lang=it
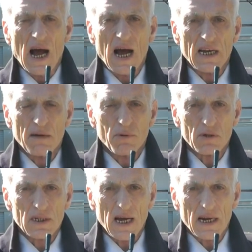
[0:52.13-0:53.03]
anche a
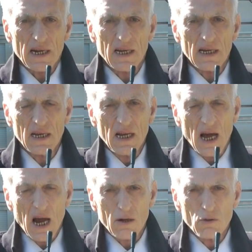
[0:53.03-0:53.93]
portare
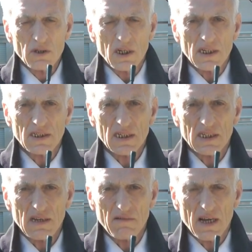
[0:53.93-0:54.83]
alcune
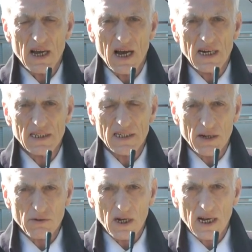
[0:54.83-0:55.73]
iniziative
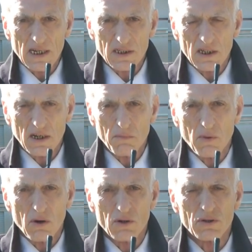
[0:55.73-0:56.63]
all'interno della casa di
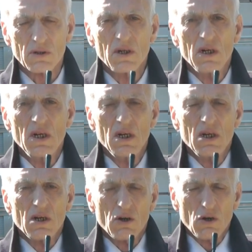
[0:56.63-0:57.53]
riposo,
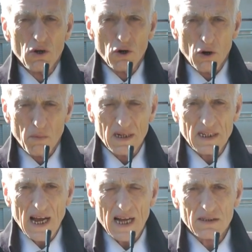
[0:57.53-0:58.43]
come il
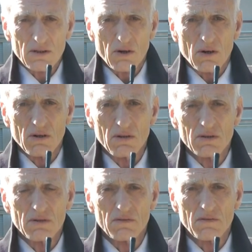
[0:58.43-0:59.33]
teatro,
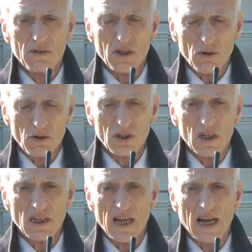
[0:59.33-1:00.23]
corsi
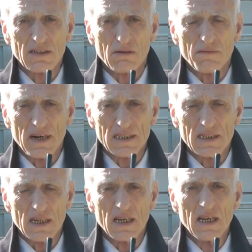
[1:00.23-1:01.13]
di teatro
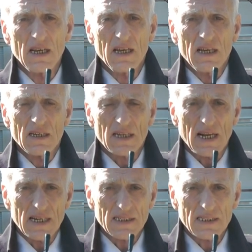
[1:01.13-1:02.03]
fatti
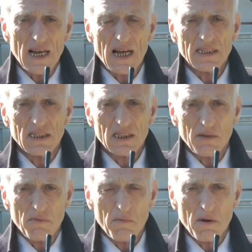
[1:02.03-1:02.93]
dagli anziani
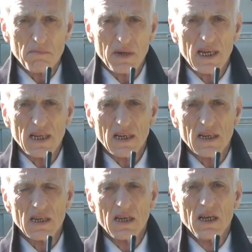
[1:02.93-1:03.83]
insieme ai bambini,